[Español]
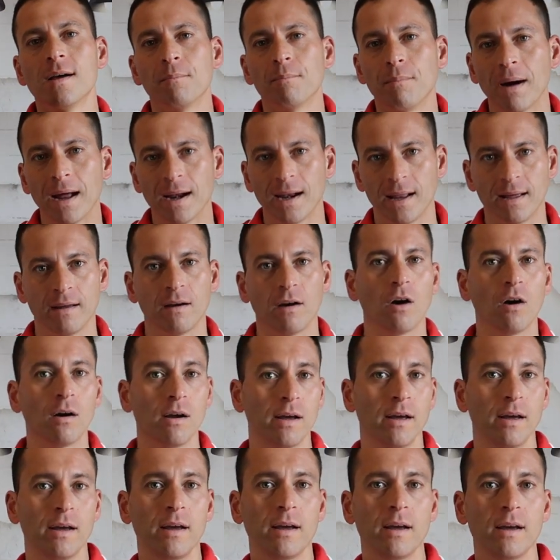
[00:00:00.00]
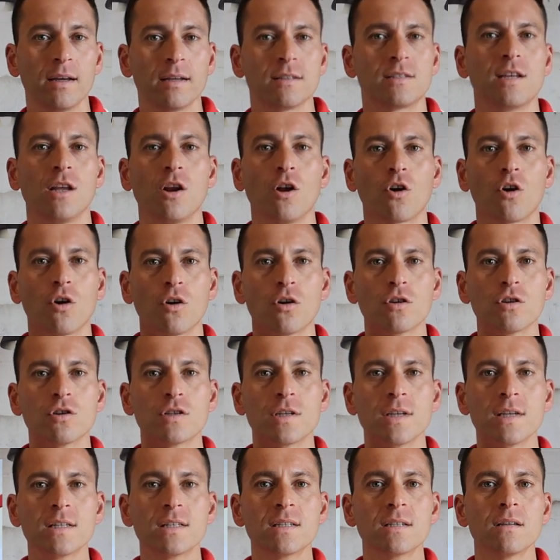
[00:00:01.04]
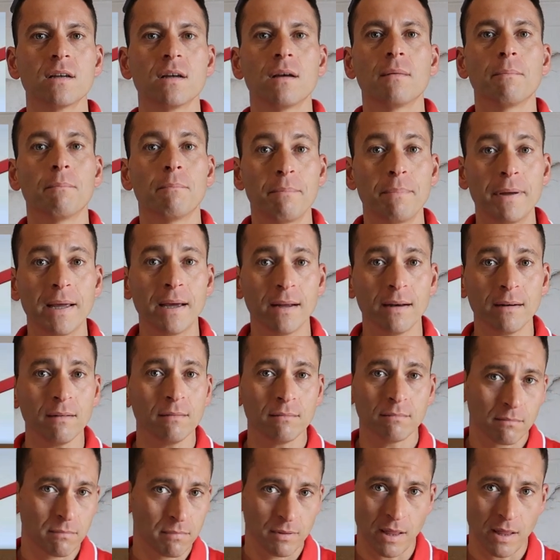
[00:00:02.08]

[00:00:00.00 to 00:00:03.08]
Vale, eh, si lo conoces bien,